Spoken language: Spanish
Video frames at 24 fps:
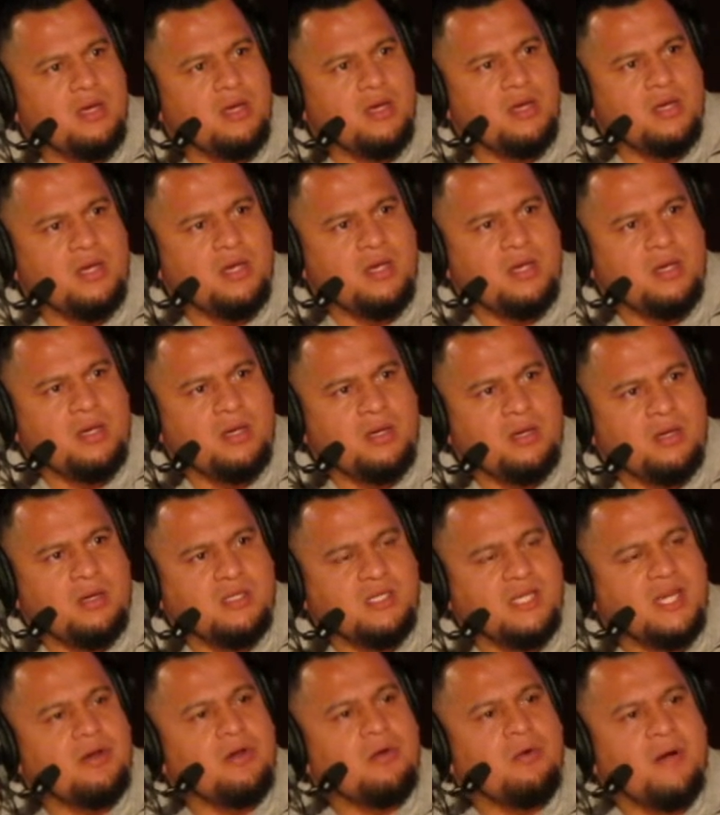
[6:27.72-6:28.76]
eh,
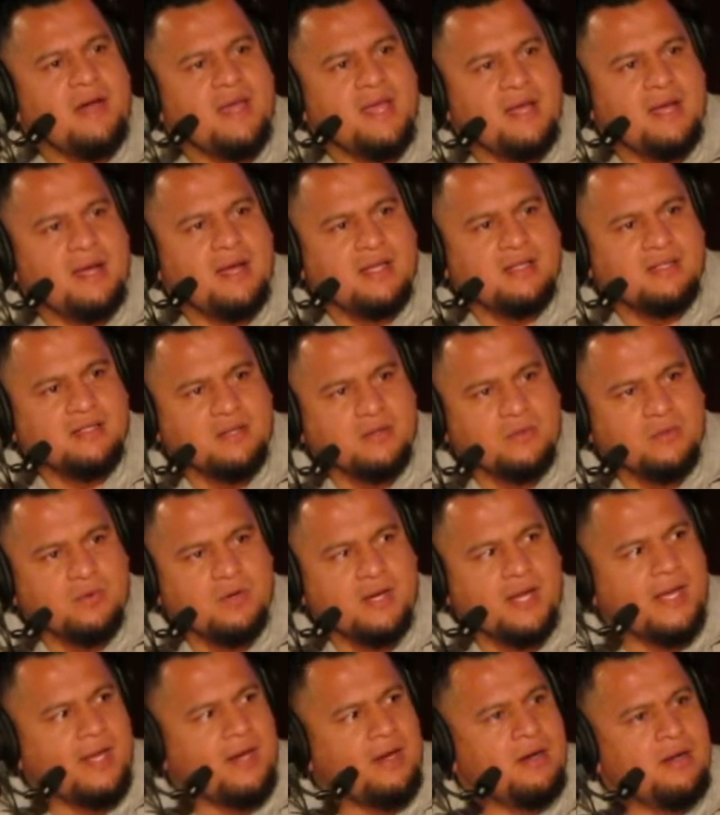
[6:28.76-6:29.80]
ya no vaya a
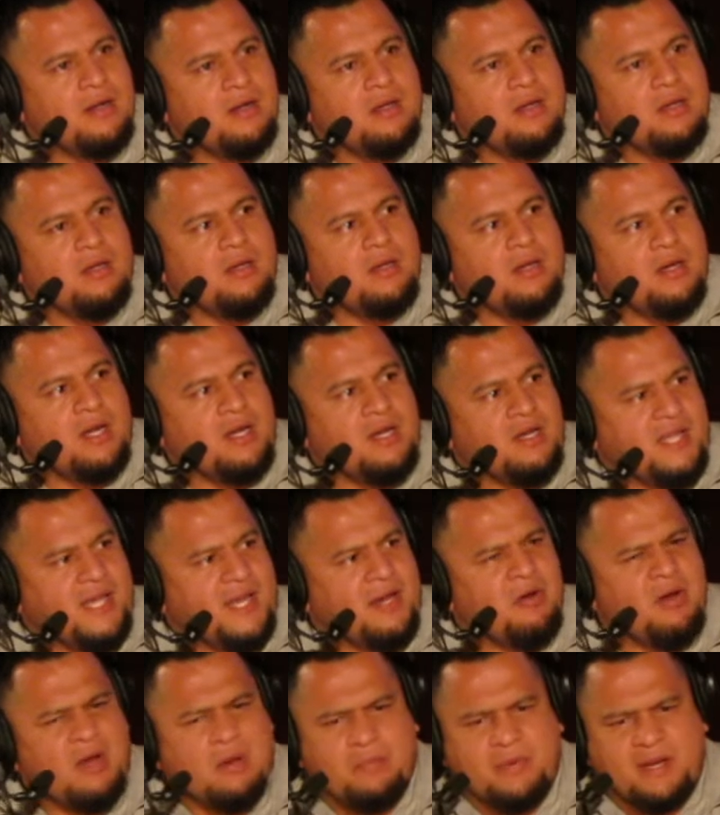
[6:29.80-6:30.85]
circular el
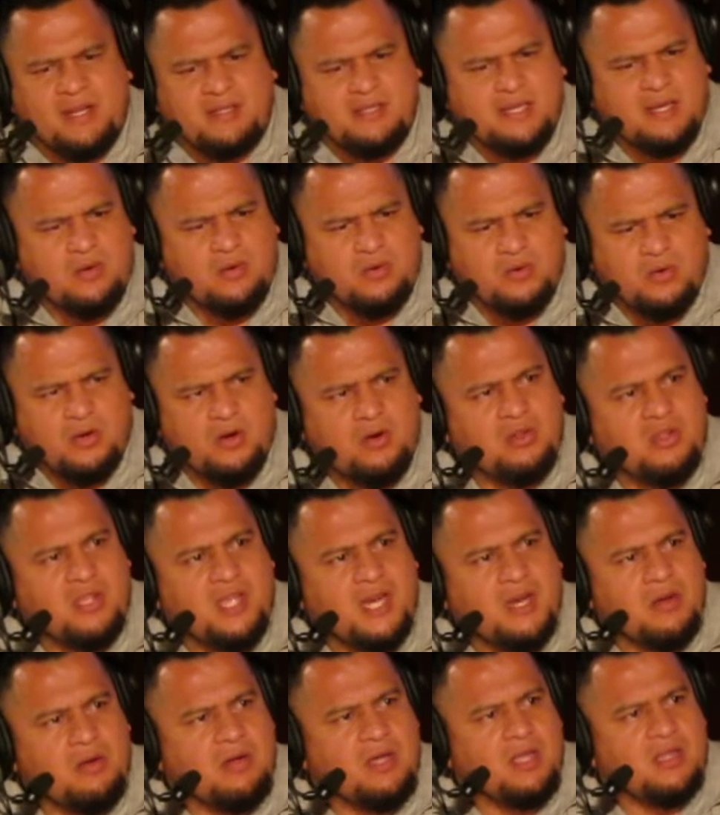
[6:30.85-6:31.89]
diario La Prensa, uno de los
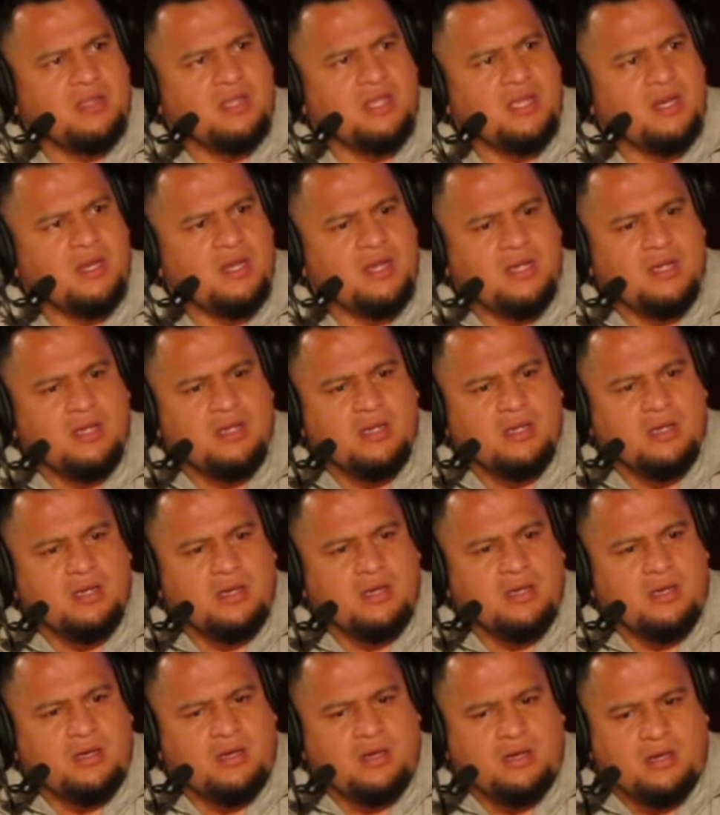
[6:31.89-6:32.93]
diarios que tiene
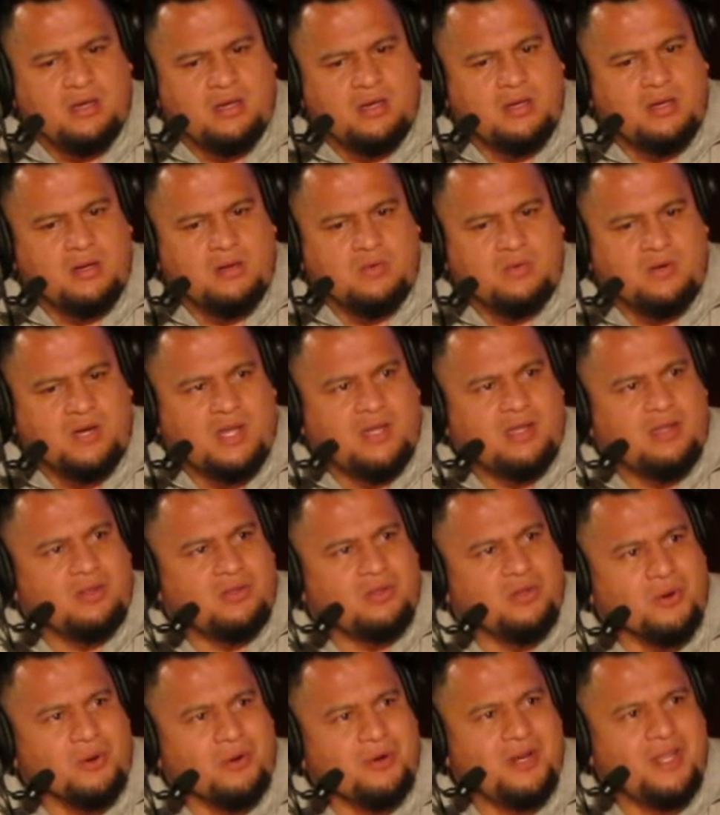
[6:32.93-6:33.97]
eh, una
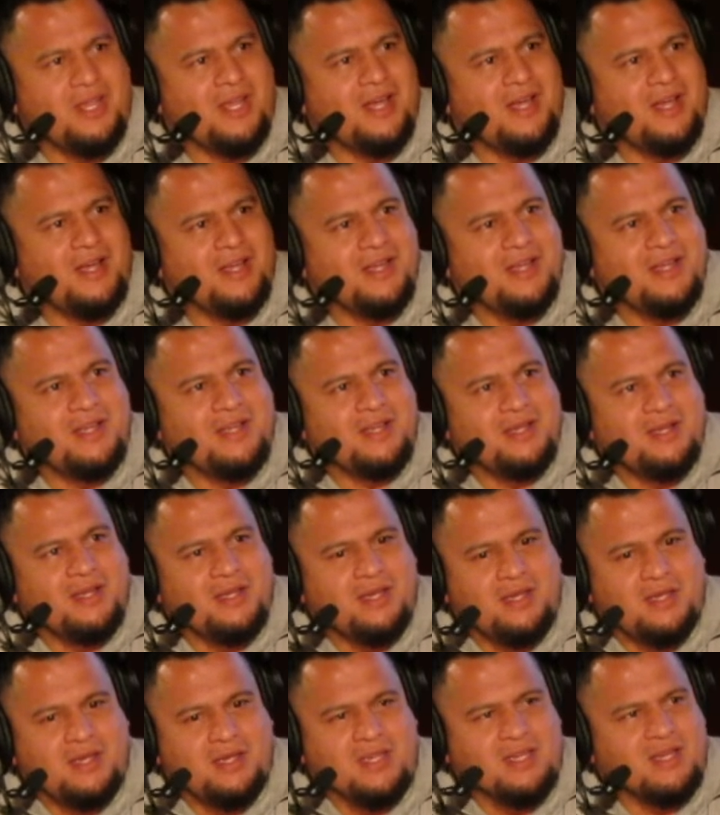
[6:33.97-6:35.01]
historia
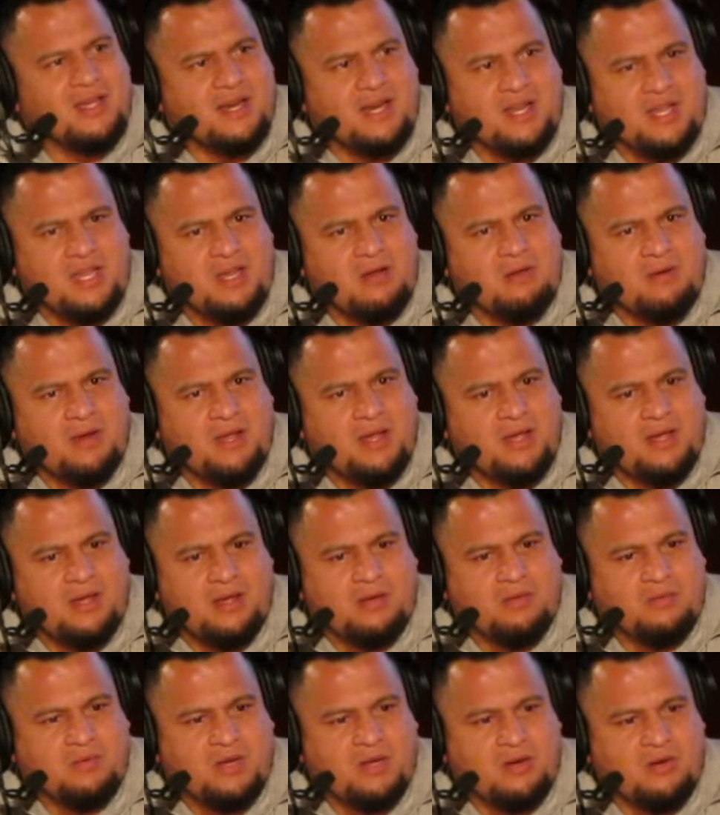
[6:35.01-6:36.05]
eh,
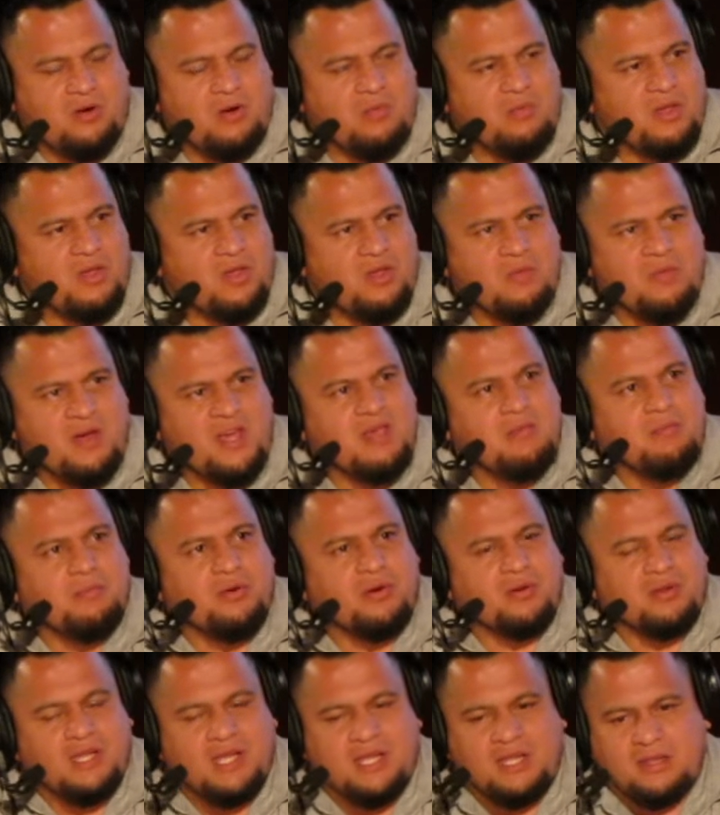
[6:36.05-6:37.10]
increíble, uno de los medios más
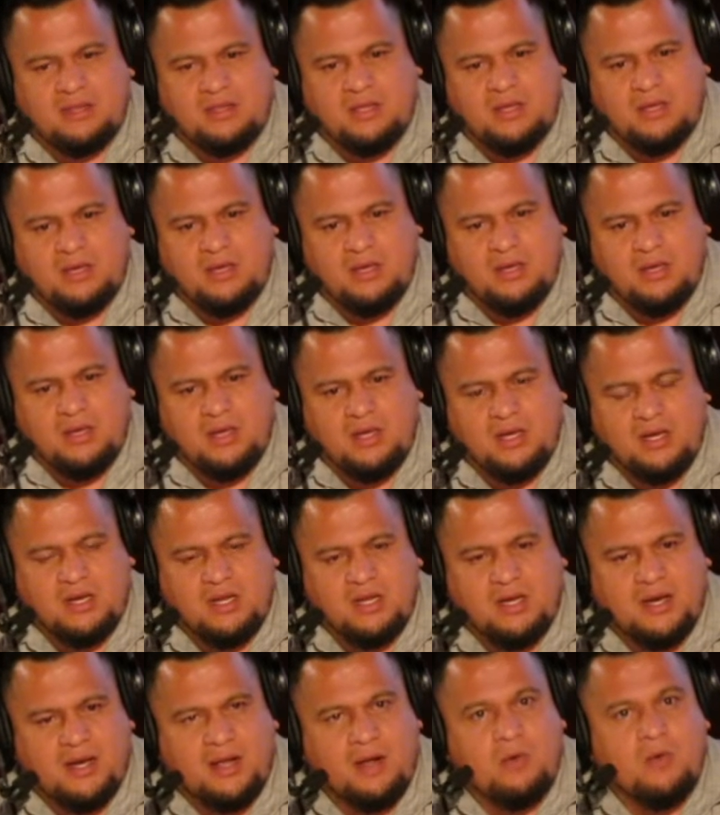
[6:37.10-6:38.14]
importantes en
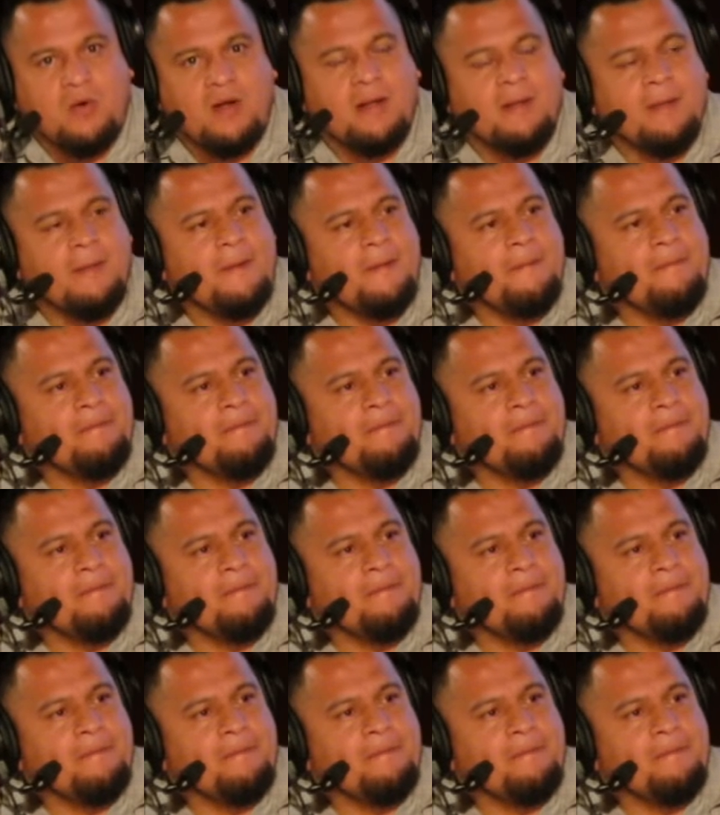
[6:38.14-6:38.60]
Nicaragua.